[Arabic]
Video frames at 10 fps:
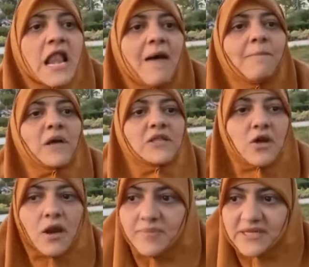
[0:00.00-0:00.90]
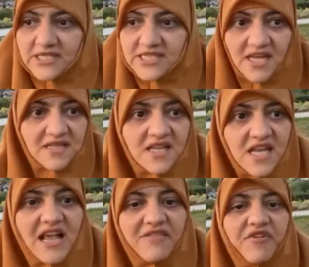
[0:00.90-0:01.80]
لما انضربت الست
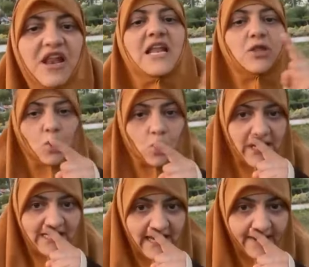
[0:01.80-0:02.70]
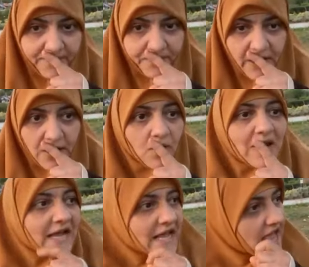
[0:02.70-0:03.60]
ديت في ليله دخلتها
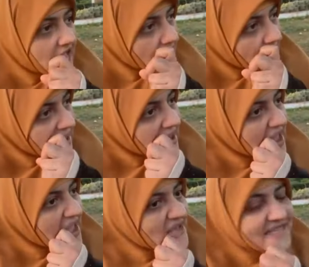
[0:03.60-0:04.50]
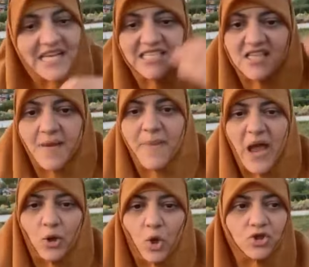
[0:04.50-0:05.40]
يقول لك ايه إيه ساسه
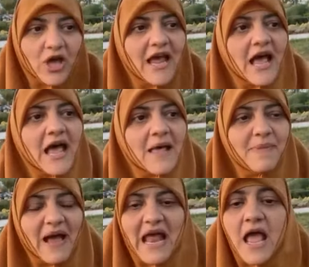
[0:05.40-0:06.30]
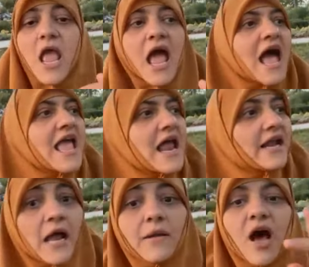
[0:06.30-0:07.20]
تذبح القطه انا بحلها
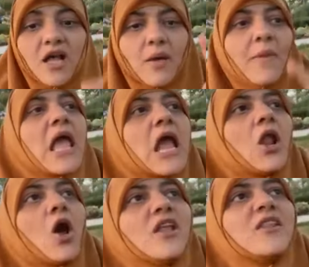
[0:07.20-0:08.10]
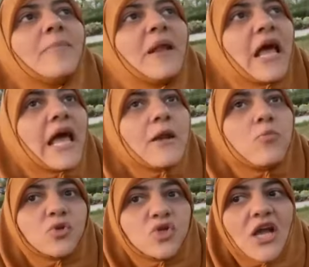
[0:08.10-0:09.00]
ايا كان غضب الغضب
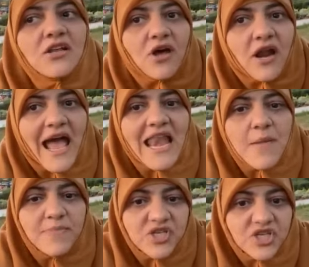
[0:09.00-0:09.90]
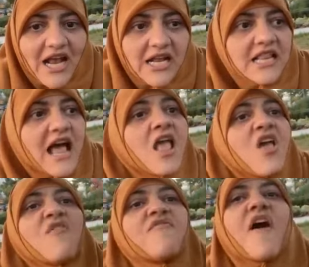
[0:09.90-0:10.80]
الغير مسيطر عليه بالشكل ده
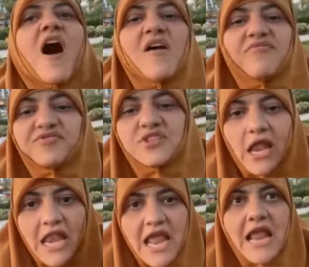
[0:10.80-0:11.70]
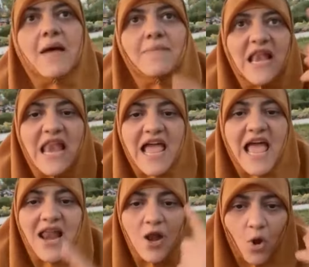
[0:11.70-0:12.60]
في افضل ليله من
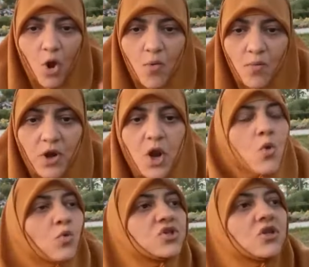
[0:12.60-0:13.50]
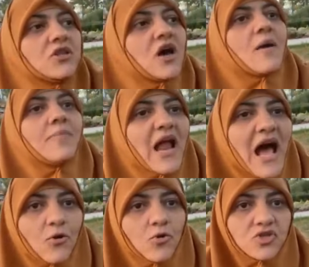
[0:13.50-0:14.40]
ليالي العمر وتنضرب
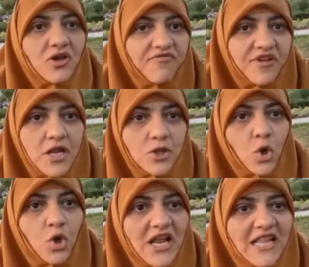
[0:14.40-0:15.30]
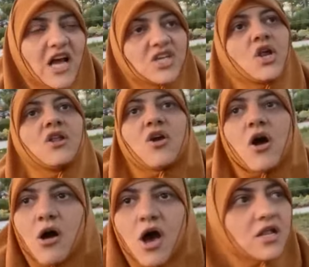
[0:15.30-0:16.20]
العروسه في ليله دخلتها عشان
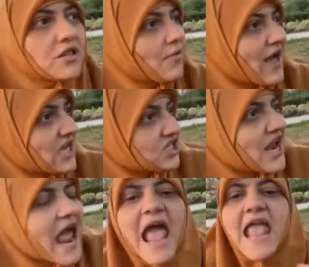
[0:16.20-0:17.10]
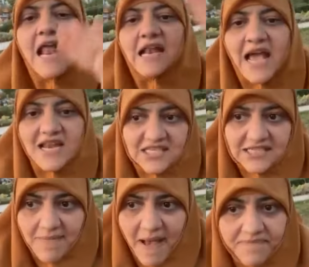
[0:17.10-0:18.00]
اتاخرت او علشان ايا كان
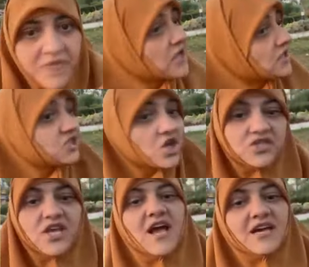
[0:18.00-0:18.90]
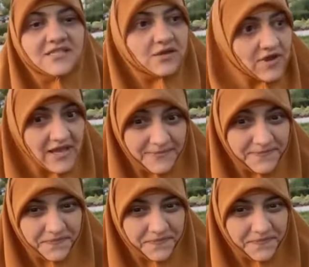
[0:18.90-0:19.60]
السبب ده شخصيه غير سويه